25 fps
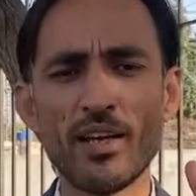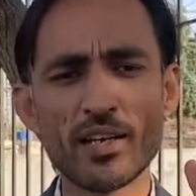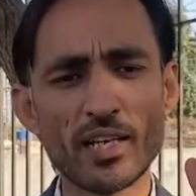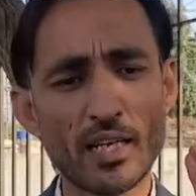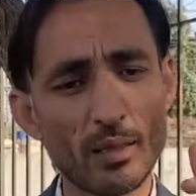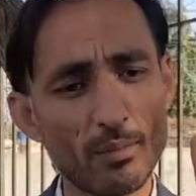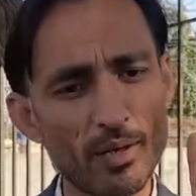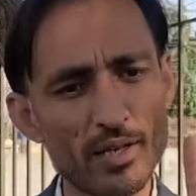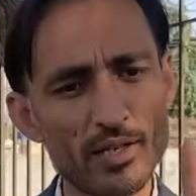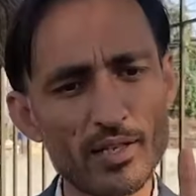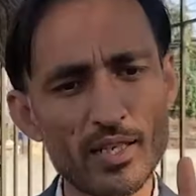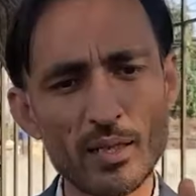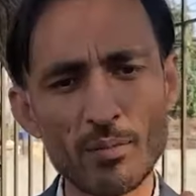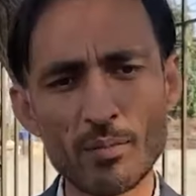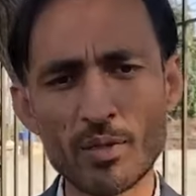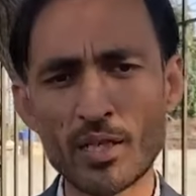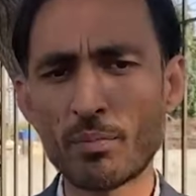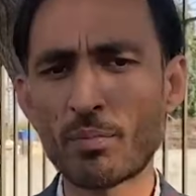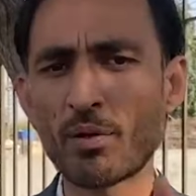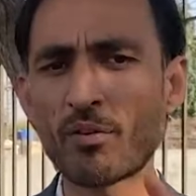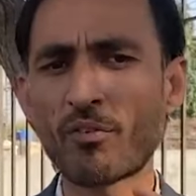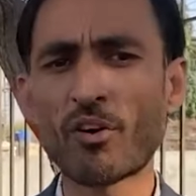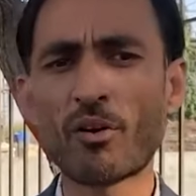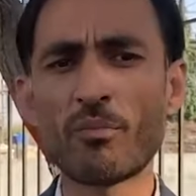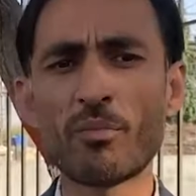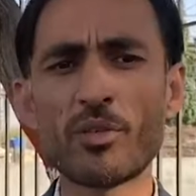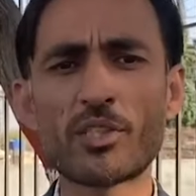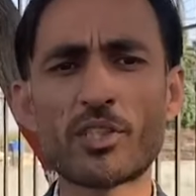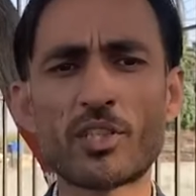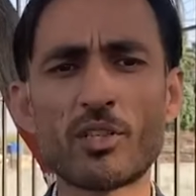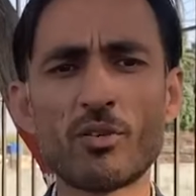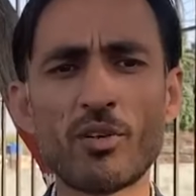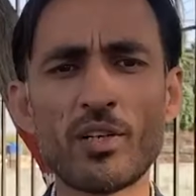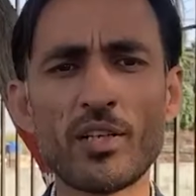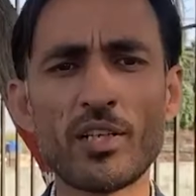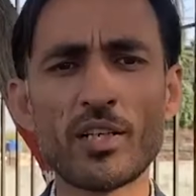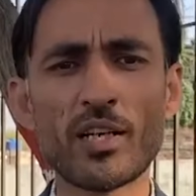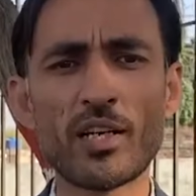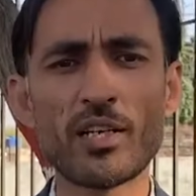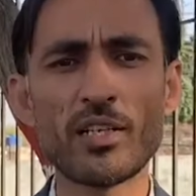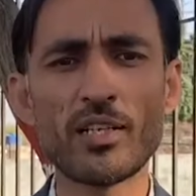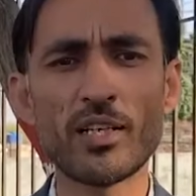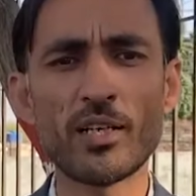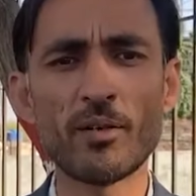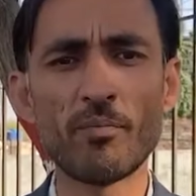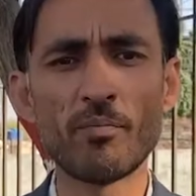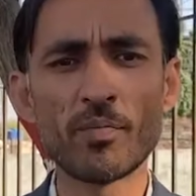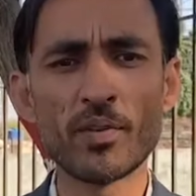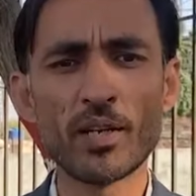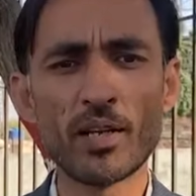कि भाई टीम की परफॉर्मेंस क्यों नहीं आ रही
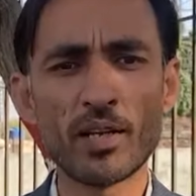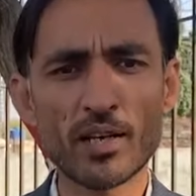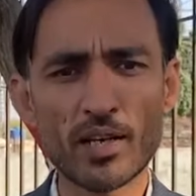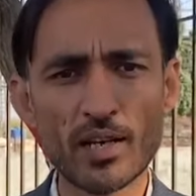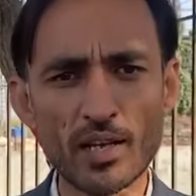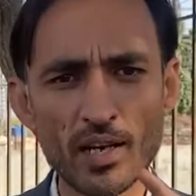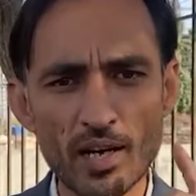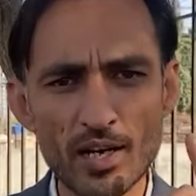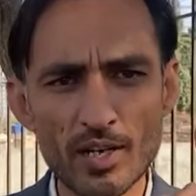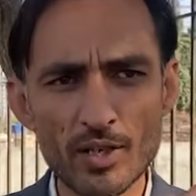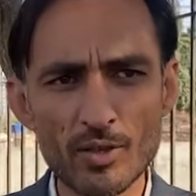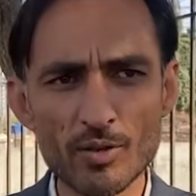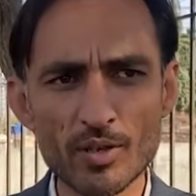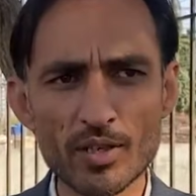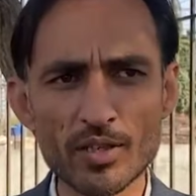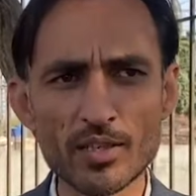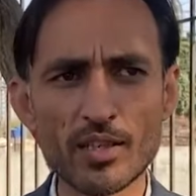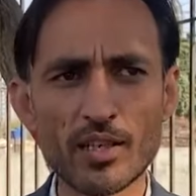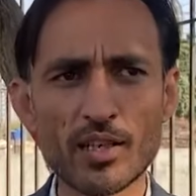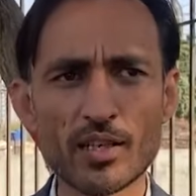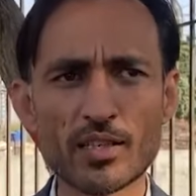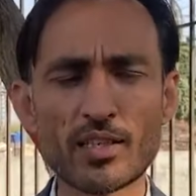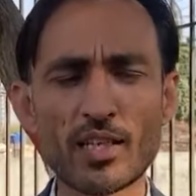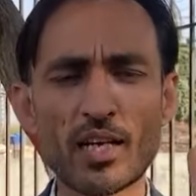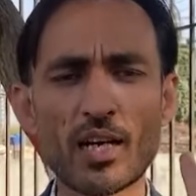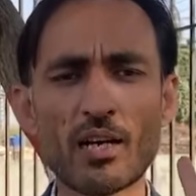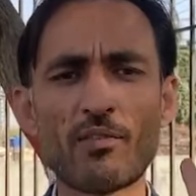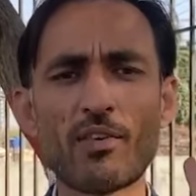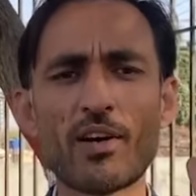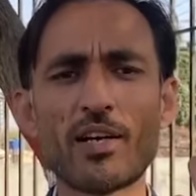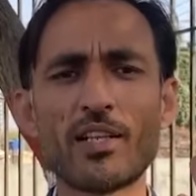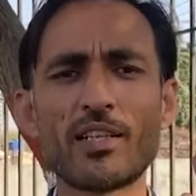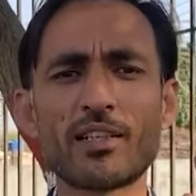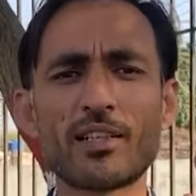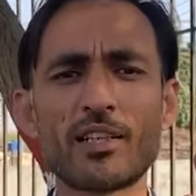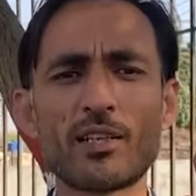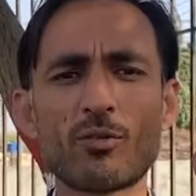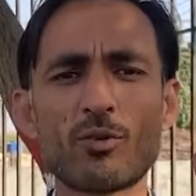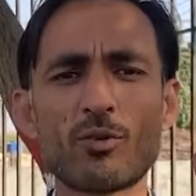है खिलाड़ियों के अख्तिलाफ अगर